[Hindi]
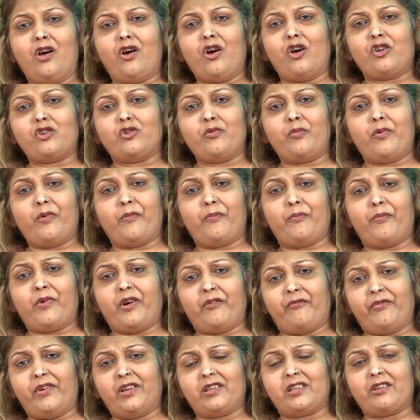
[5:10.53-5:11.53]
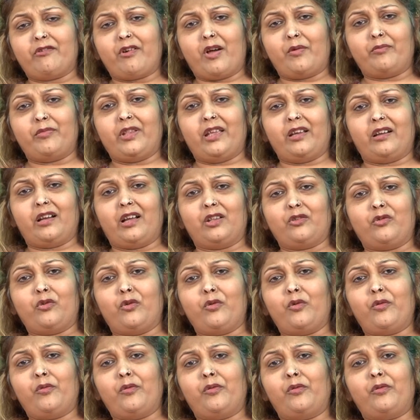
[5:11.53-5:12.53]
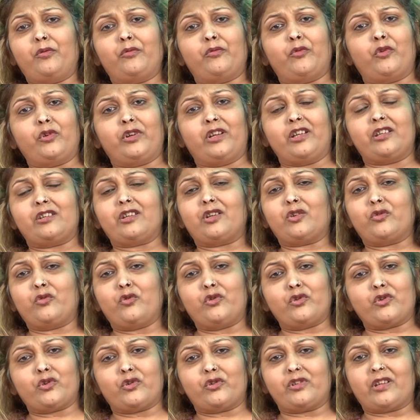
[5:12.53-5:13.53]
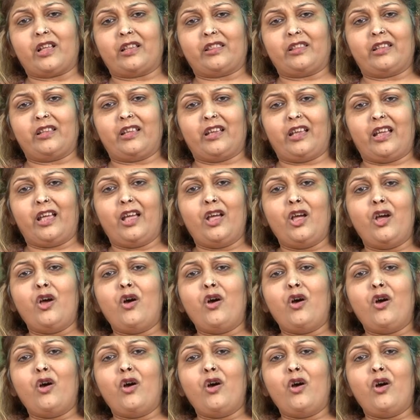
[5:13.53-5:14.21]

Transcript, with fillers: और जब वो परफेक्ट जवाब देगा तो वो टीचर खुश हो जाती है